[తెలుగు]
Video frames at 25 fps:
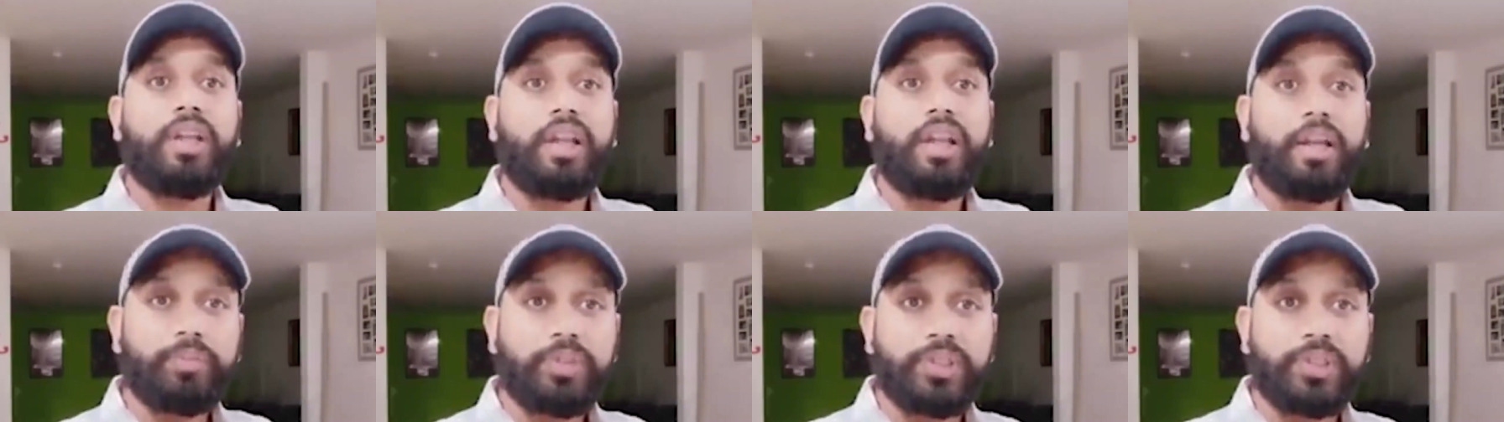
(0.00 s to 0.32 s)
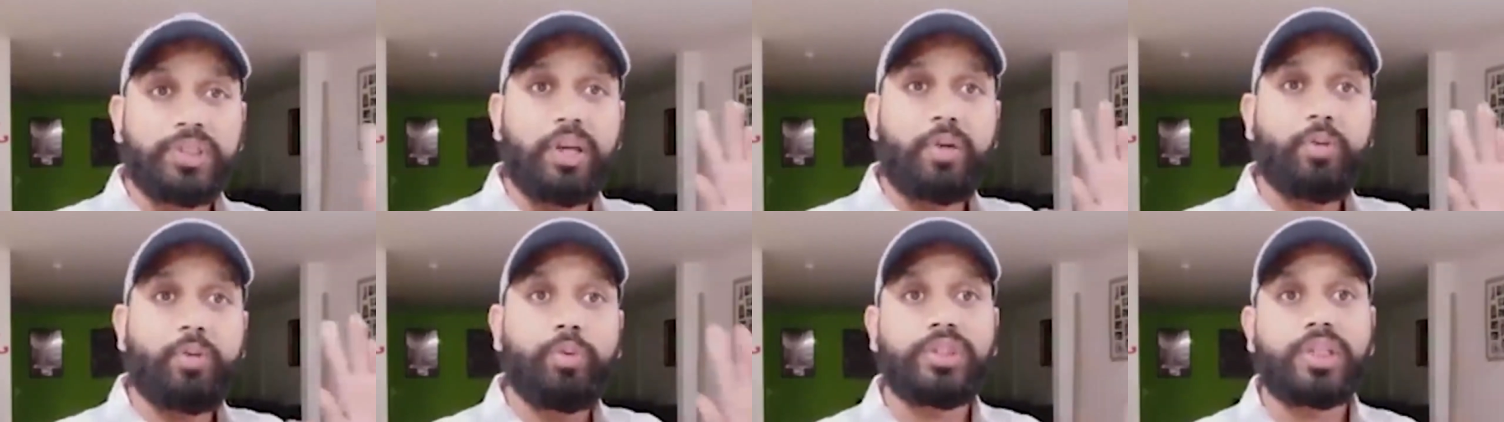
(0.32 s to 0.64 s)
లబ్ధి
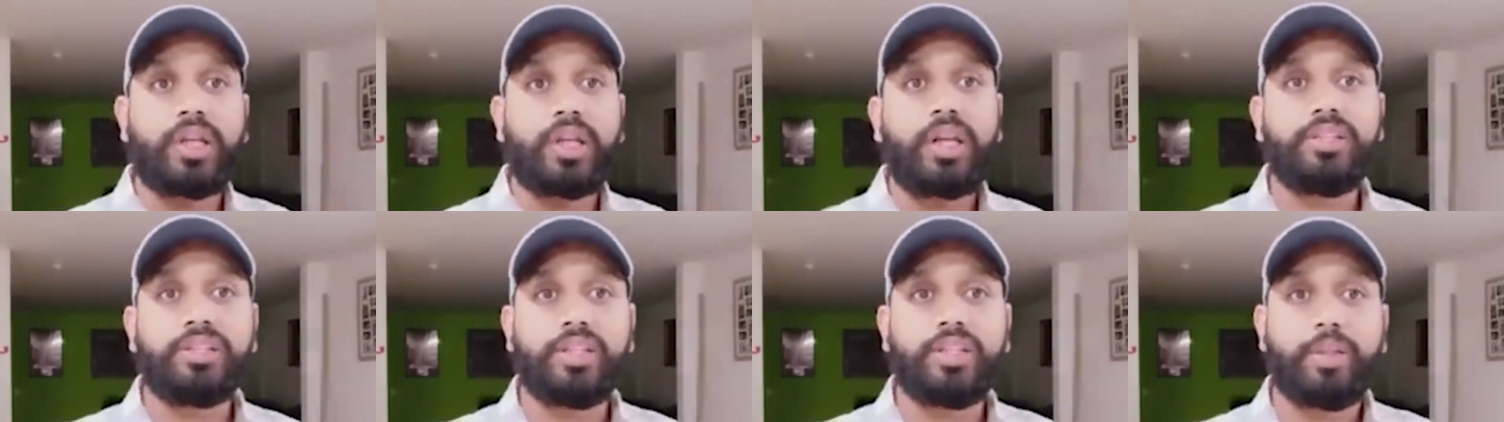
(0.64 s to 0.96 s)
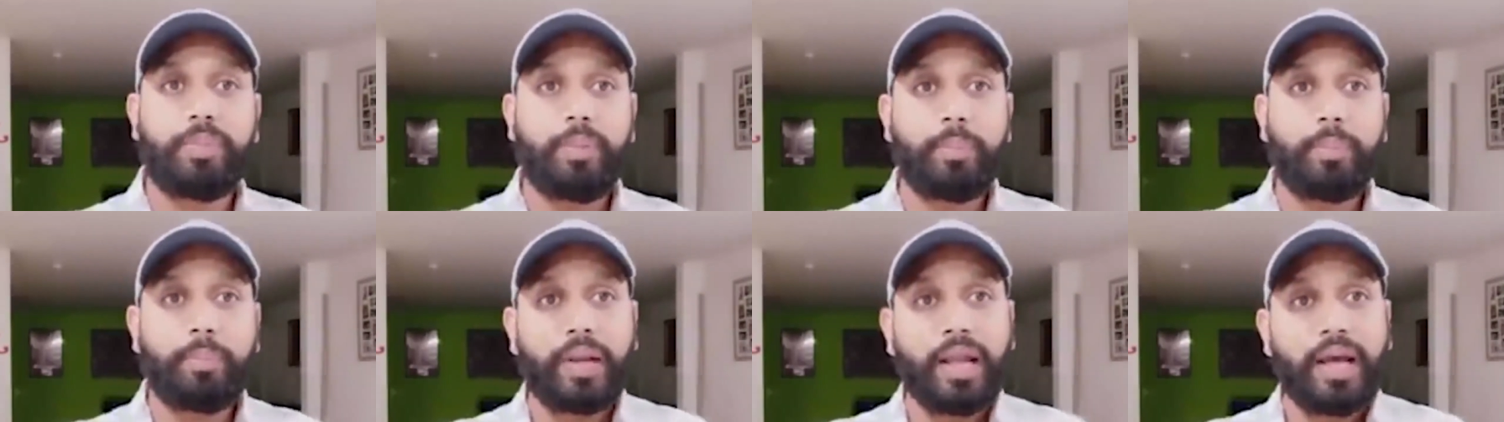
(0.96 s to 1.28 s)
చేకూర్చాలని
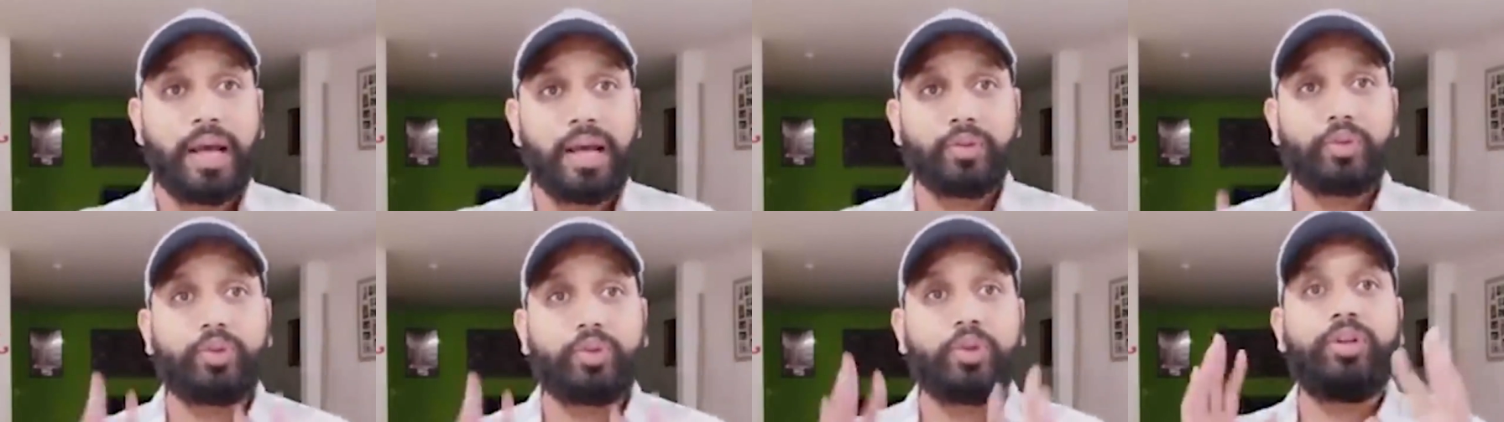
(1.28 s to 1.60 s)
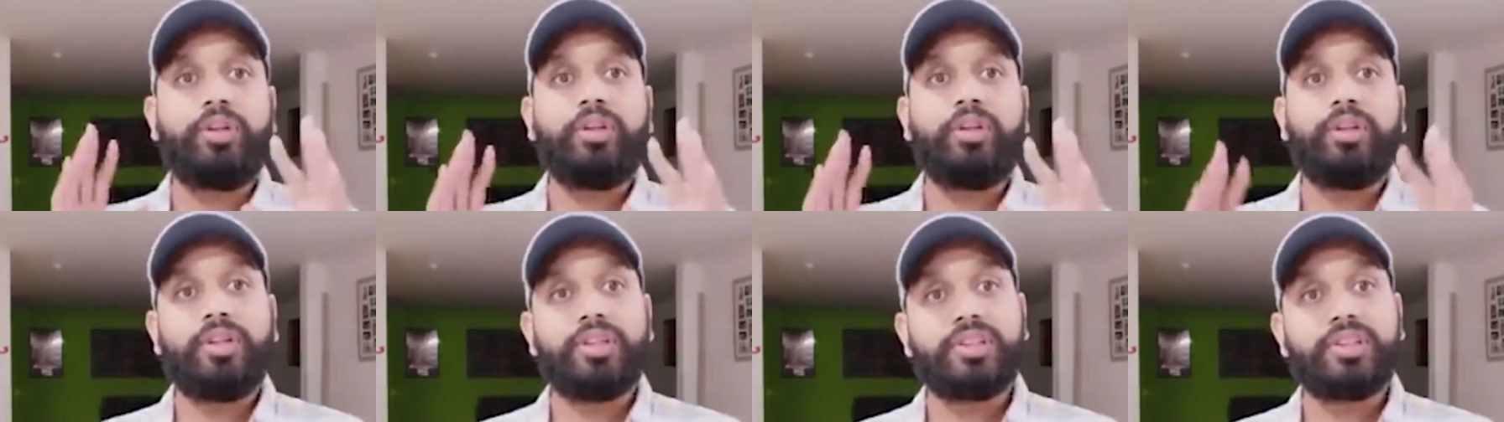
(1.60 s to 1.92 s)
చెప్పి ప్లాన్తో
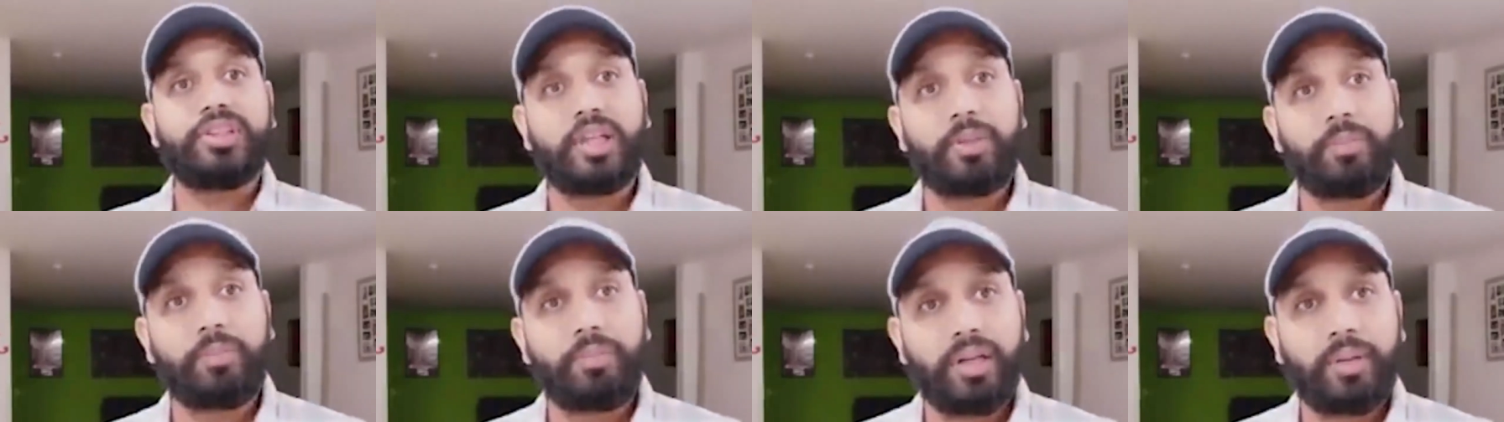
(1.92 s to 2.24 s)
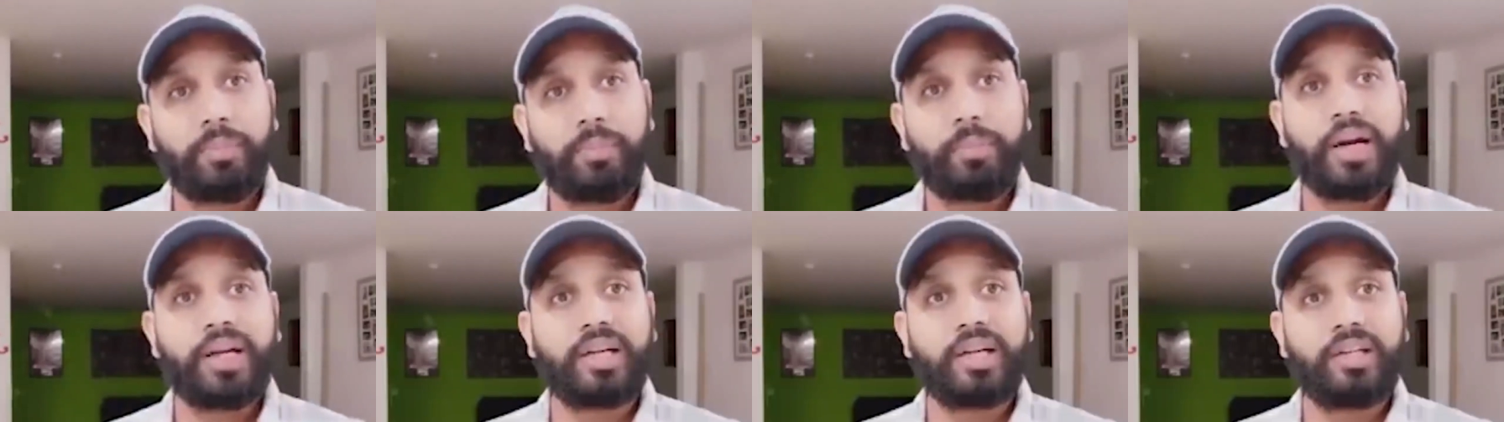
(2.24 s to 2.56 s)
షర్మిల
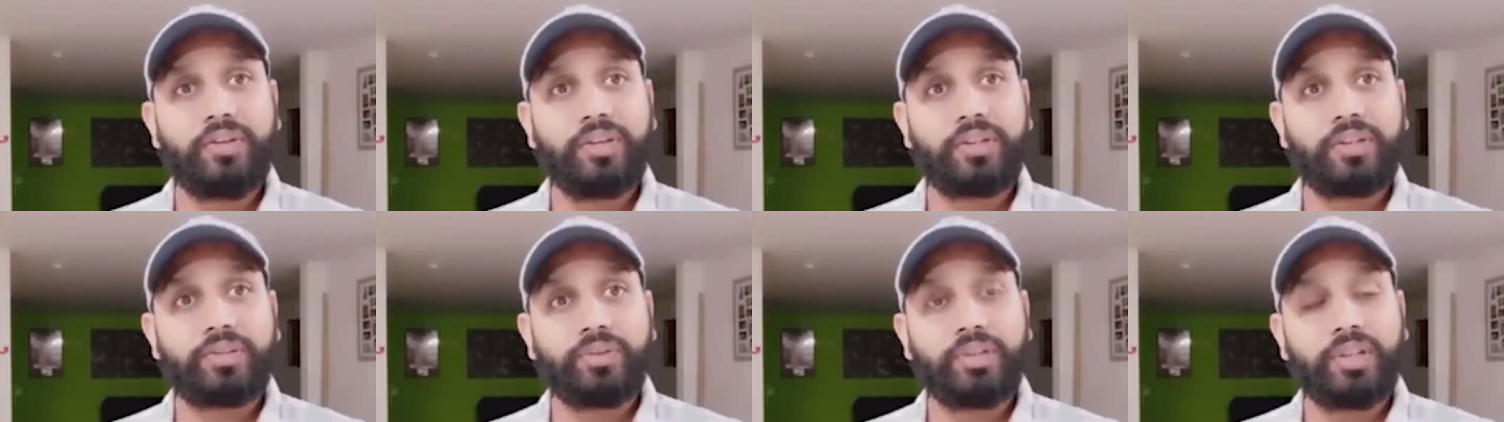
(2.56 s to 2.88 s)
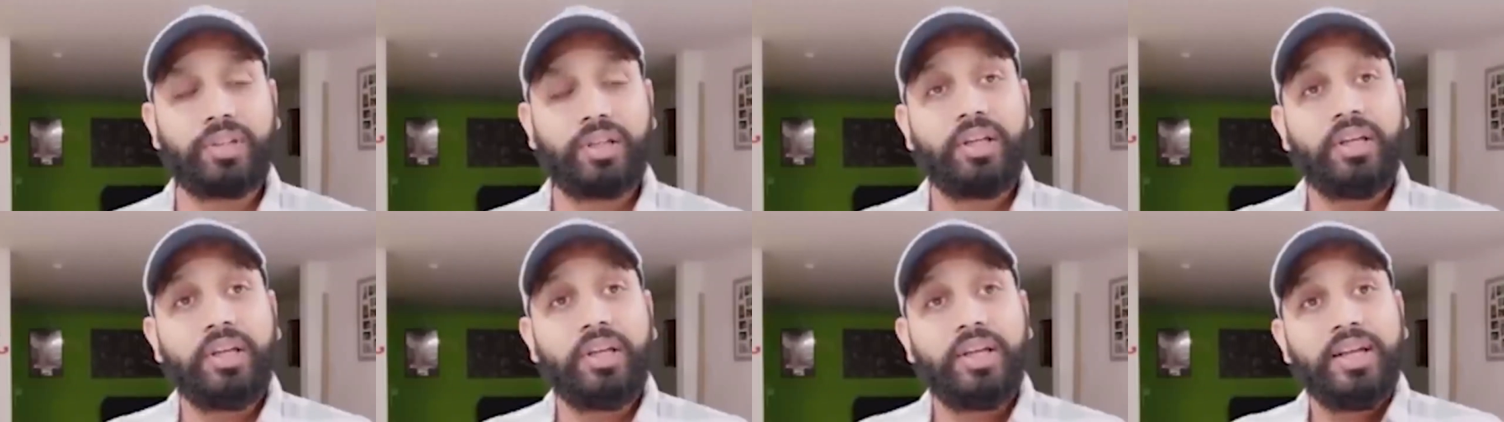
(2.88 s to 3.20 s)
పార్టీ పెడుతుంది